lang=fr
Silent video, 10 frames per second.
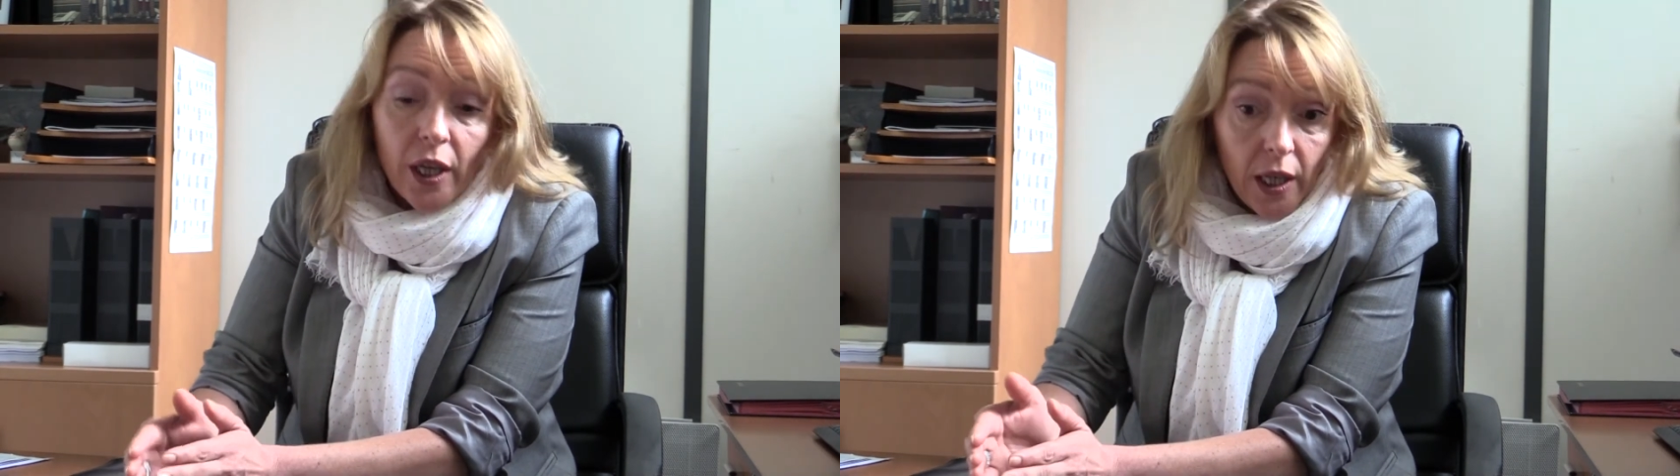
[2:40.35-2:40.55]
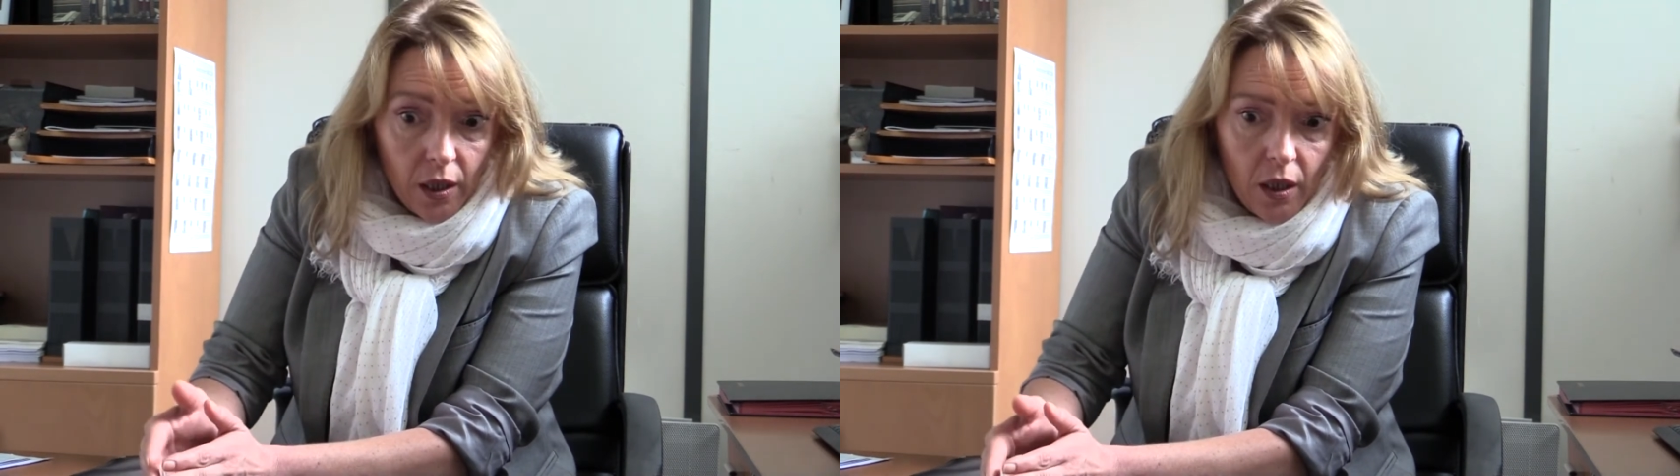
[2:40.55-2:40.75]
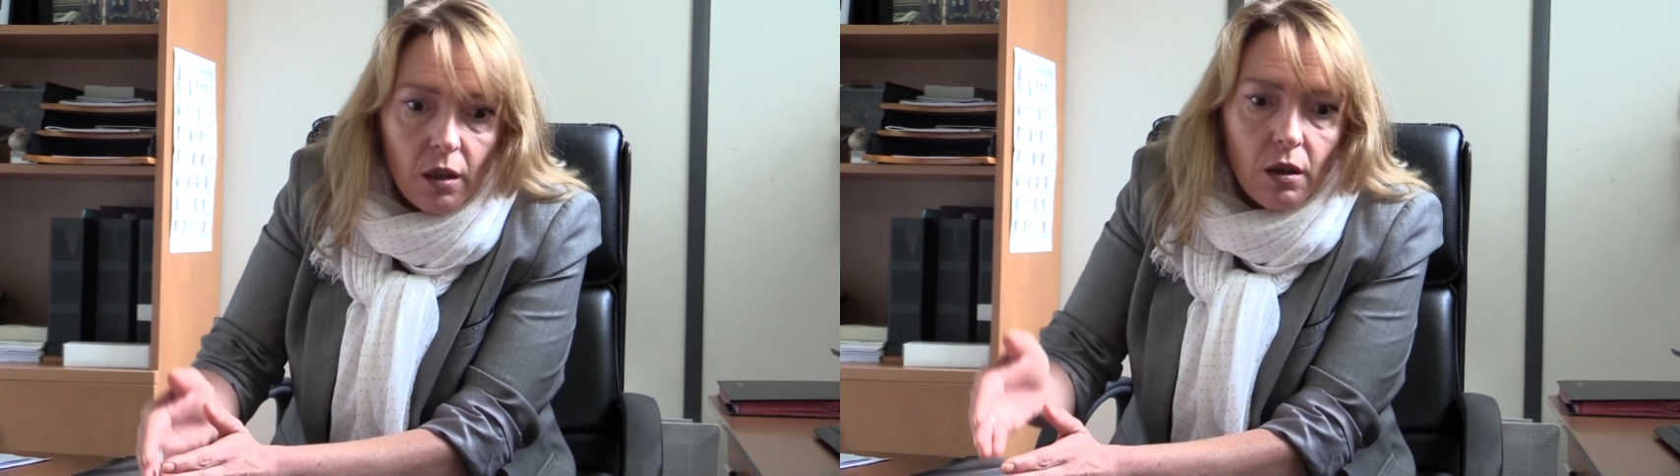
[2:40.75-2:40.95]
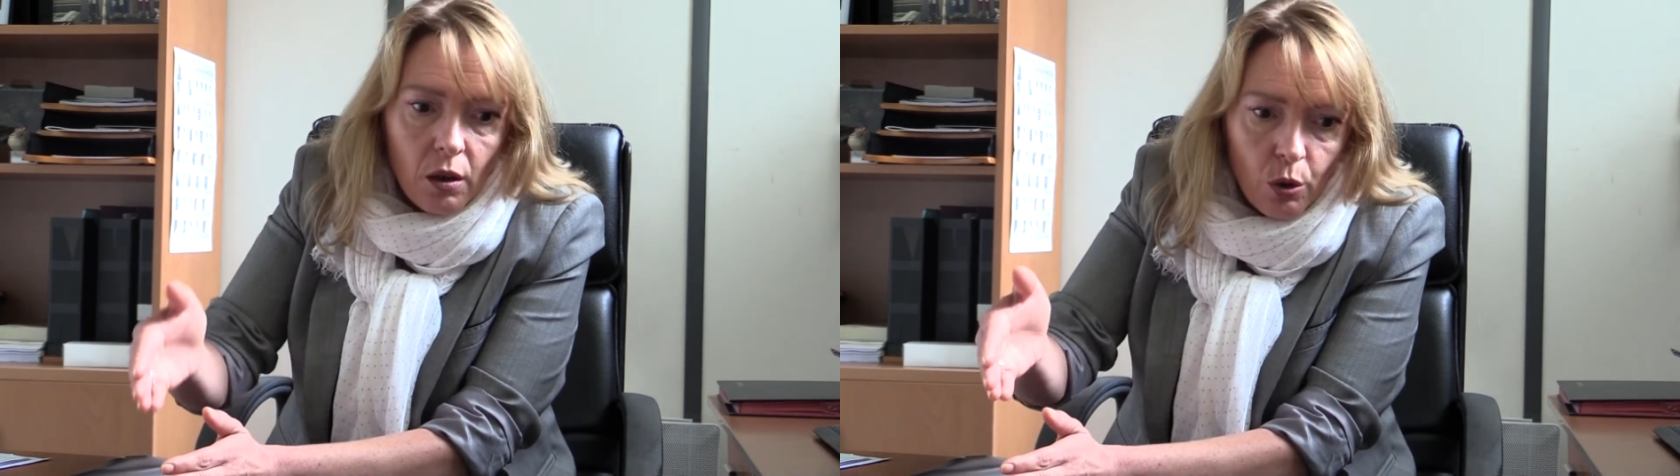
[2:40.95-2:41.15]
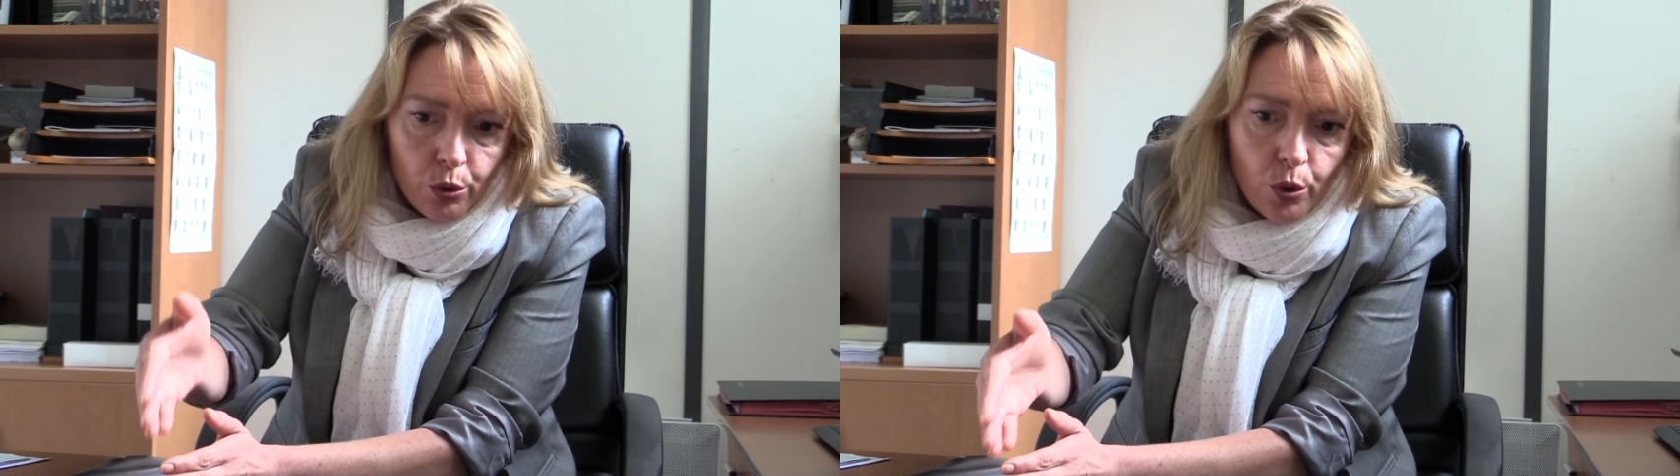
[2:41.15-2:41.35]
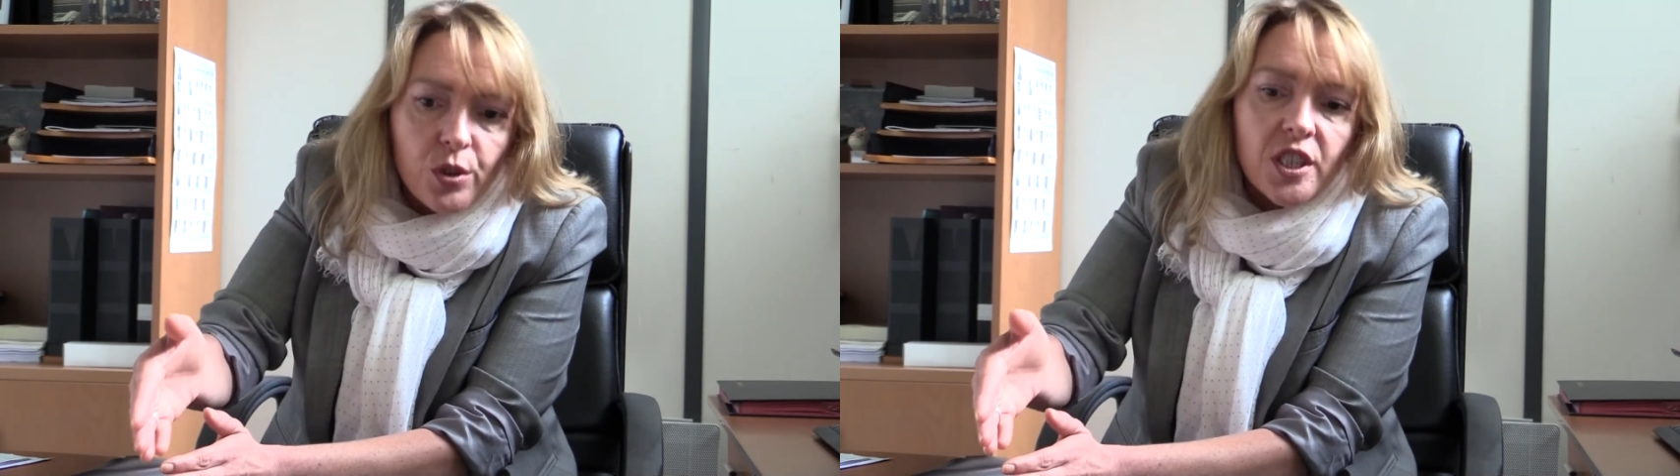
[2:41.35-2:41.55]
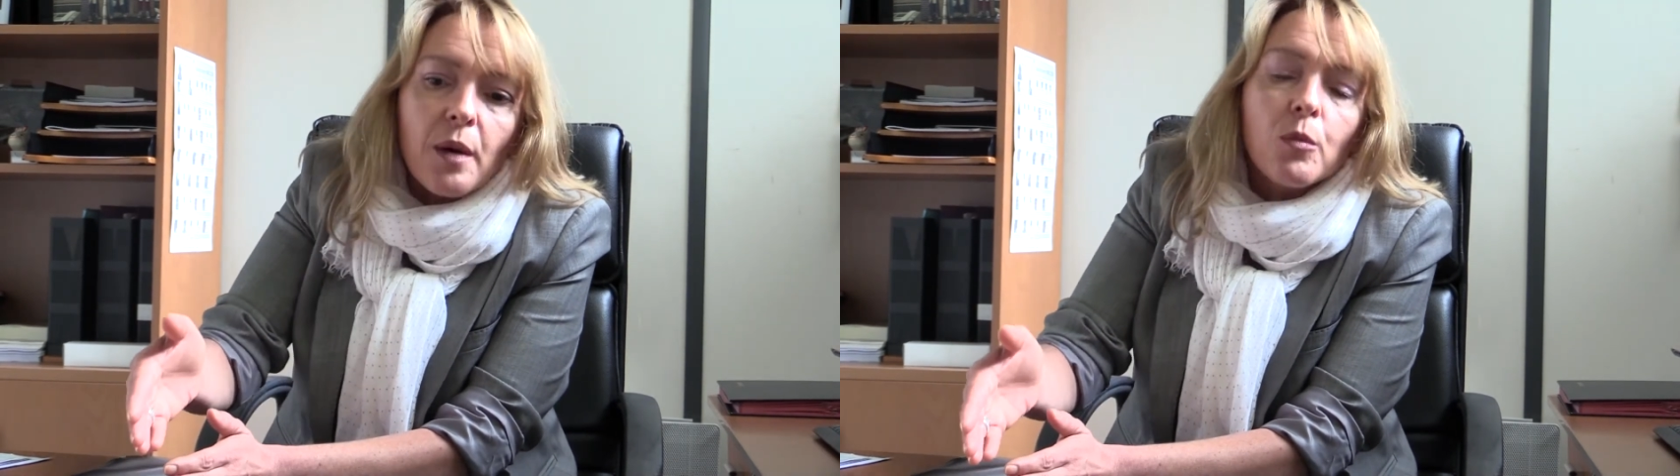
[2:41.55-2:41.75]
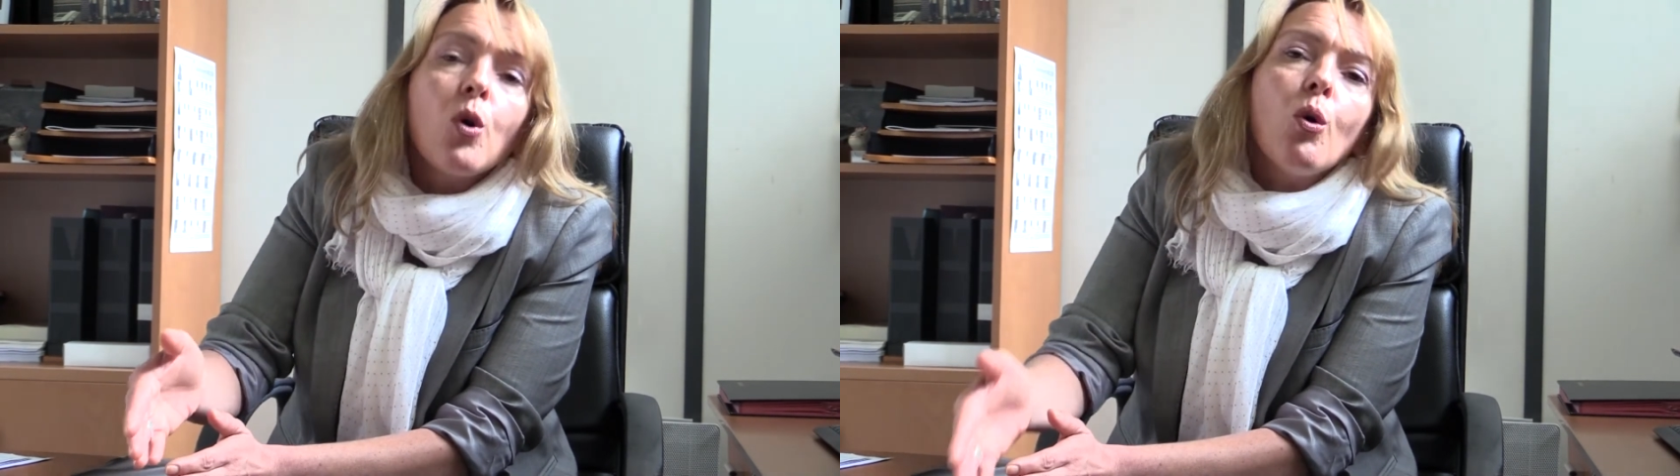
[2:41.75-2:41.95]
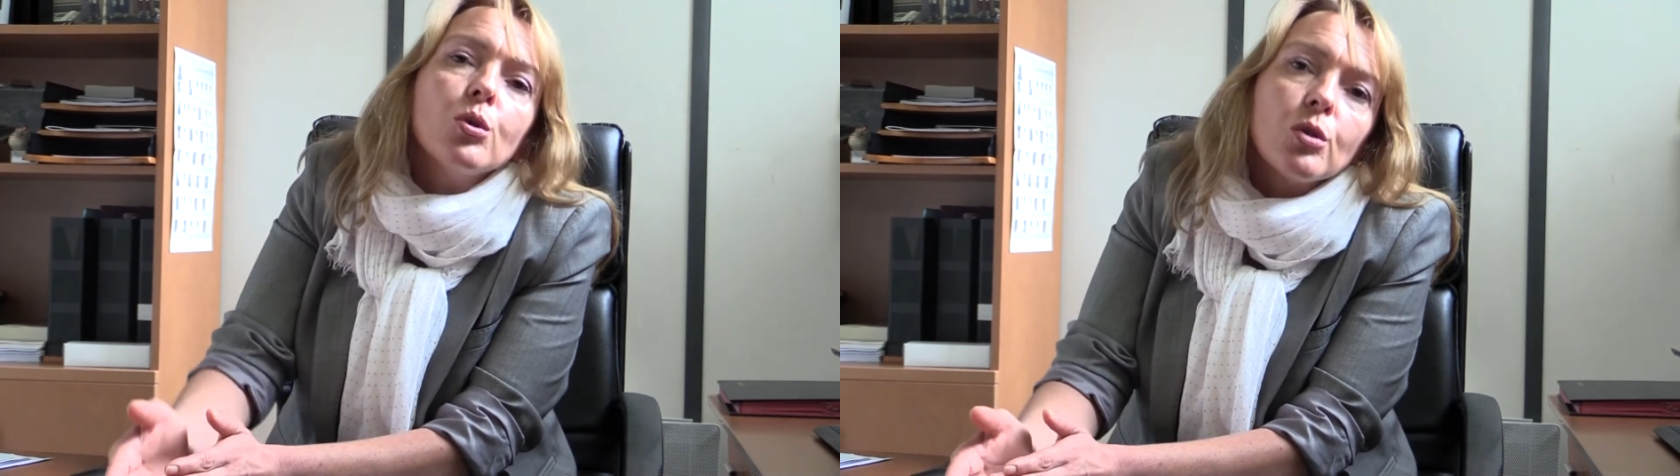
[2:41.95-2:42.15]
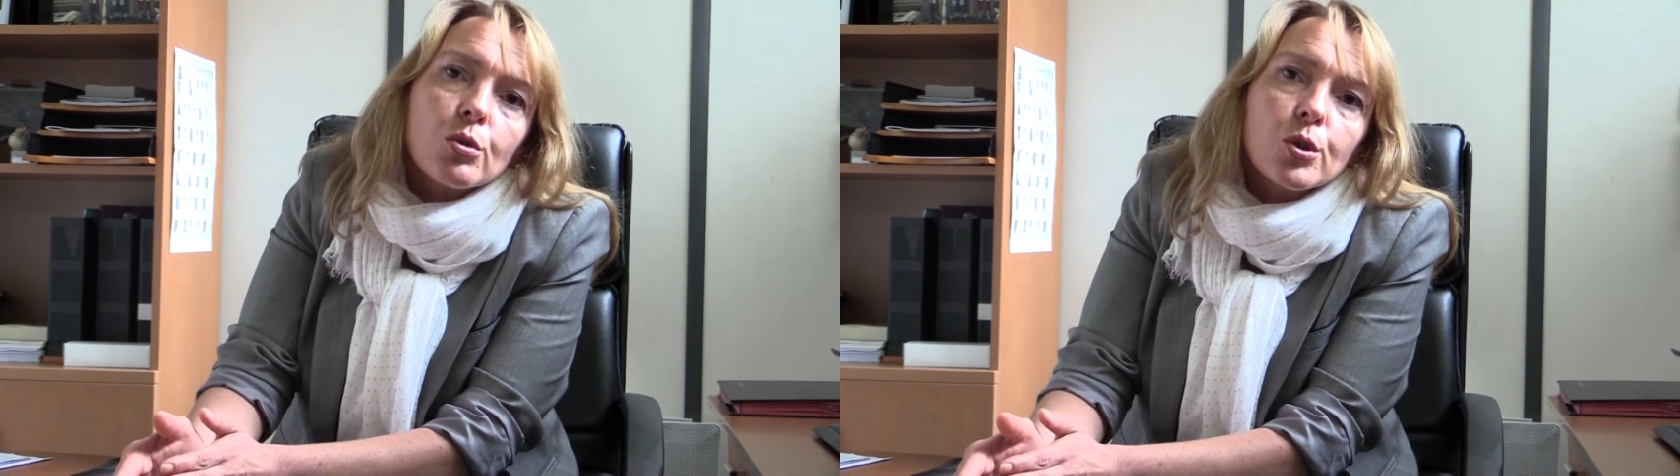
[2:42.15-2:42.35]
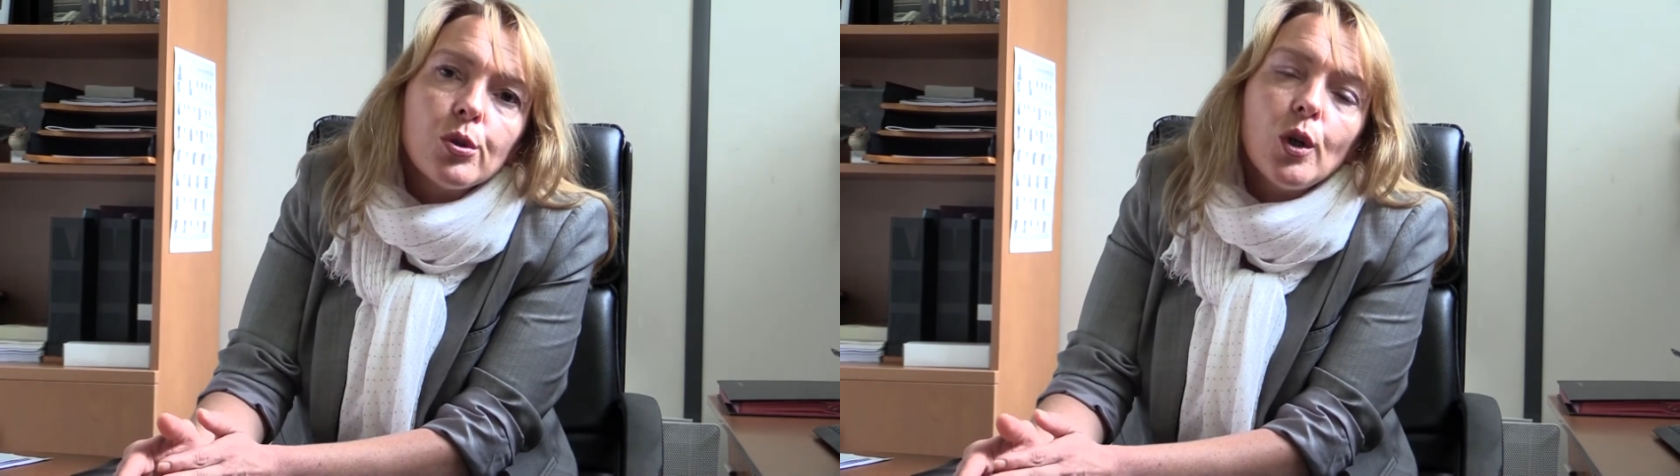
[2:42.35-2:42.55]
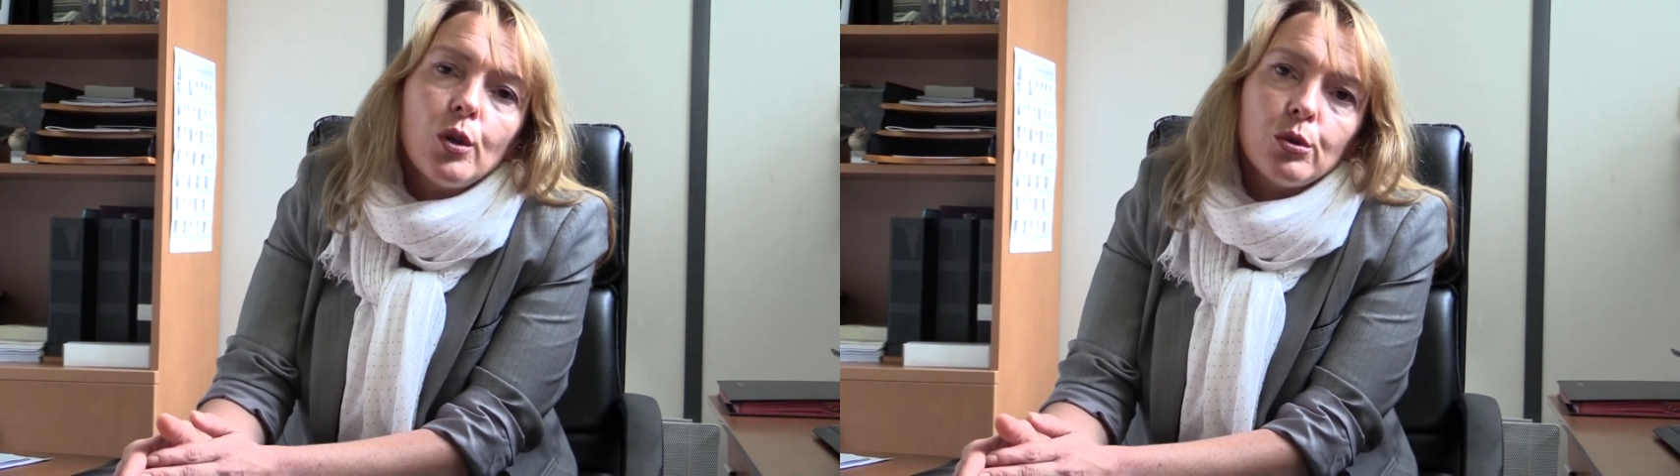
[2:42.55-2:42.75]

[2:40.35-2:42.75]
et le deuxième gros enjeu